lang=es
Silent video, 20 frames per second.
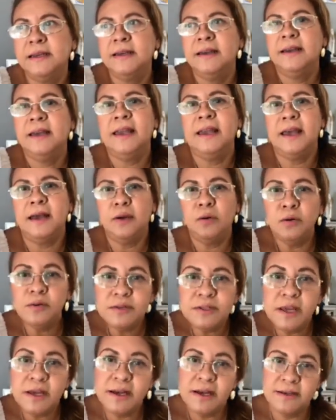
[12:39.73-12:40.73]
que la
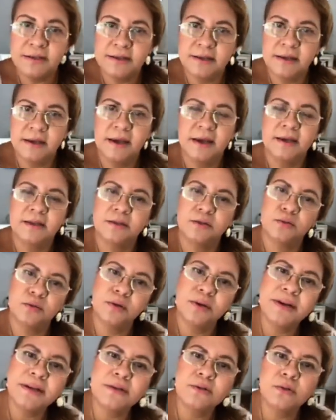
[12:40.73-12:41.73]
angustia y la ansiedad es un
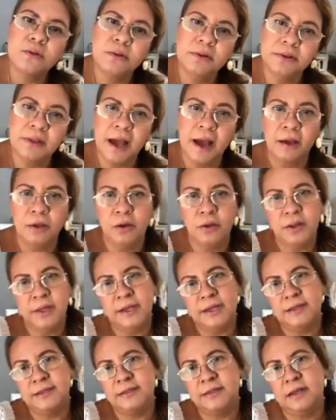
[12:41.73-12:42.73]
resultado
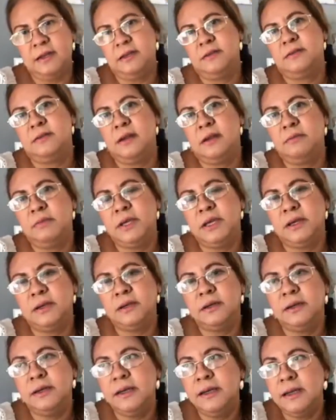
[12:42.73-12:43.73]
del estrés también
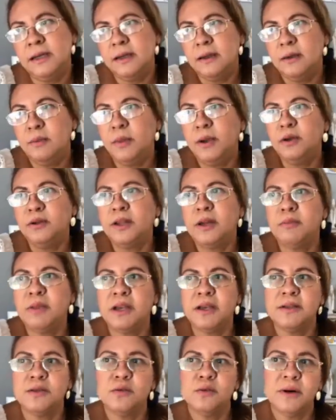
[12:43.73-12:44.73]
pero también
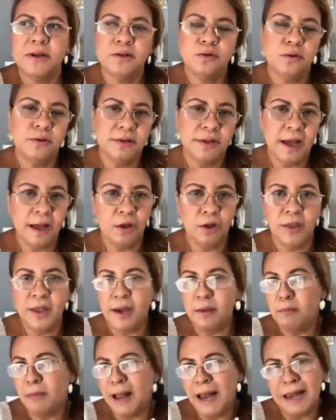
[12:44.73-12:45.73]
es un resultado
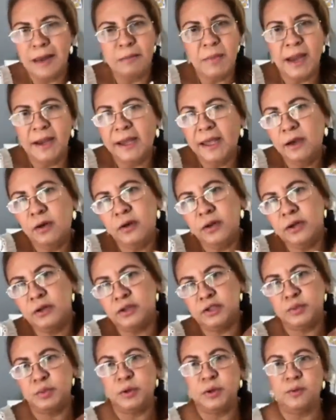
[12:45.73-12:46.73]
del mal manejo de
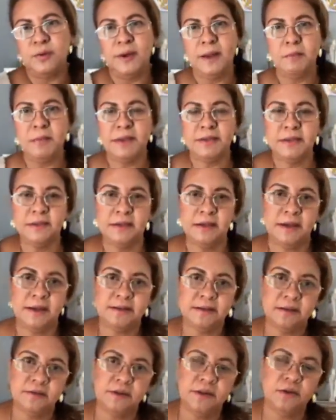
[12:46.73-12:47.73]
los problemas y de
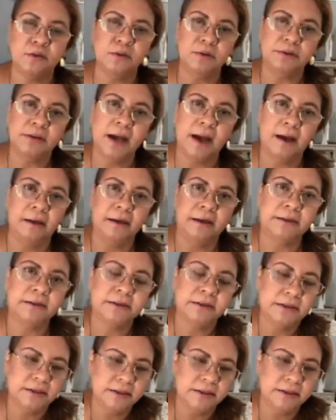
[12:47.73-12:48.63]
las dificultades.